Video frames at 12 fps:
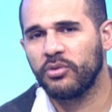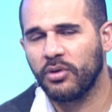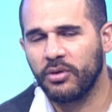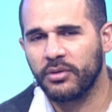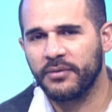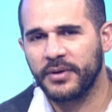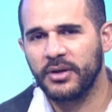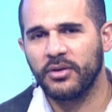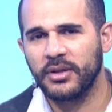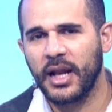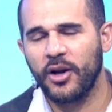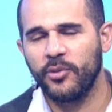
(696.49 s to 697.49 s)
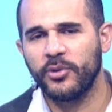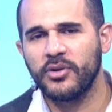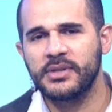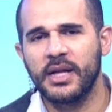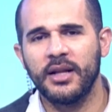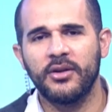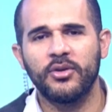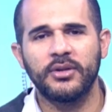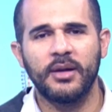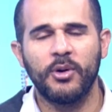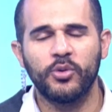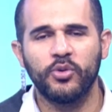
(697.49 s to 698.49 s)
وهون في نقطة لأنه بدي أوصل
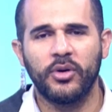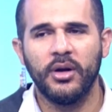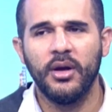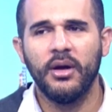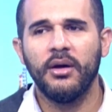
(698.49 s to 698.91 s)
لنقطة موضوع